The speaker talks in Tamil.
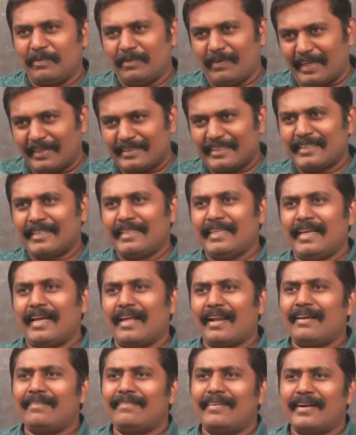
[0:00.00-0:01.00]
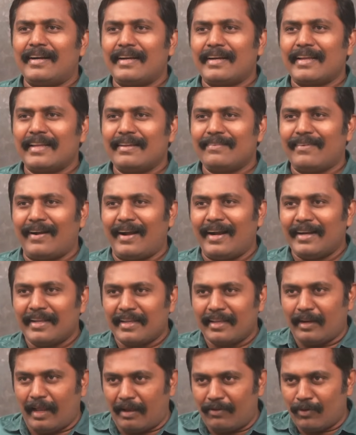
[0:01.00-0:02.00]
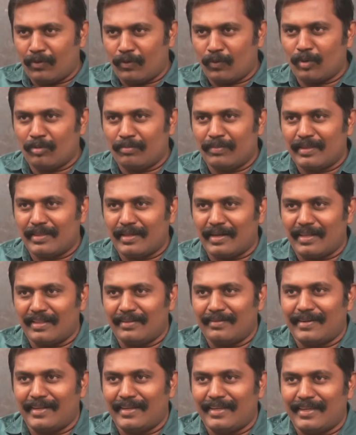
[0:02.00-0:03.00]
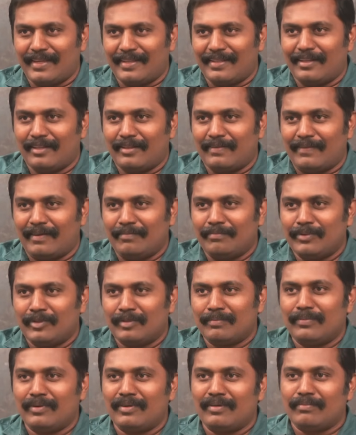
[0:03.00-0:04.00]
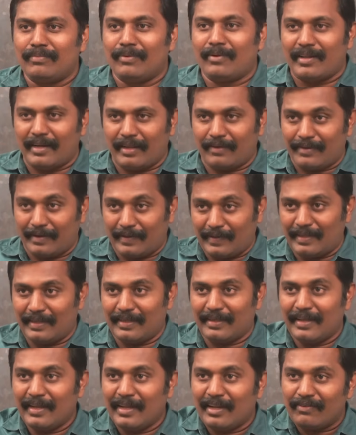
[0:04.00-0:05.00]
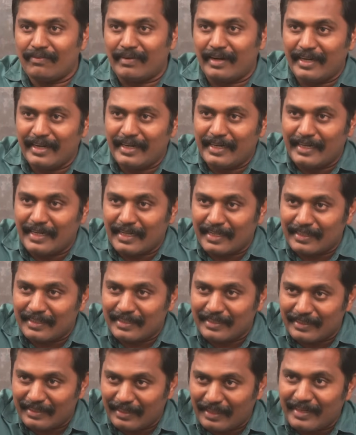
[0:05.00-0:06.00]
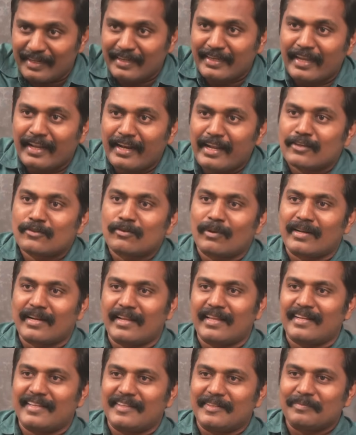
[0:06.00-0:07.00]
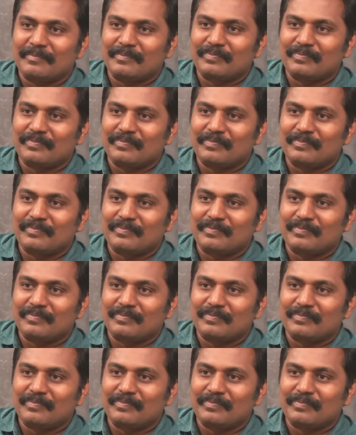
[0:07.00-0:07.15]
வசதியான வாழ்க்கை வாழ்க்கையில் அவங்க குடும்பத்தில் அது வரைக்கும் எந்த வம்பு தும்புக்கும் போகலை அவர் வந்து வெளியிட்ட அந்த அறிக்கையிலே சொல்கிறாரு